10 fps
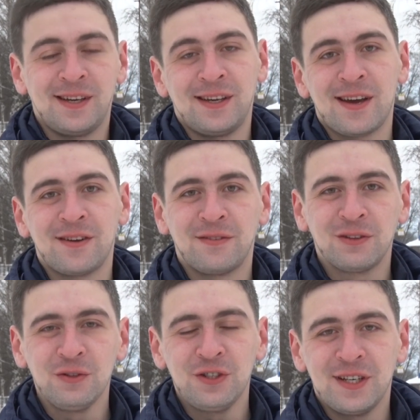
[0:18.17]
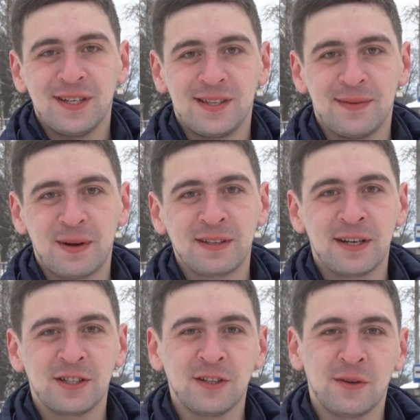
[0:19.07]
и я ее ведущий Степан
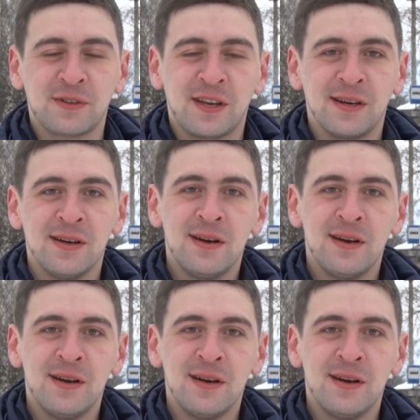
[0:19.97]
Крижановский.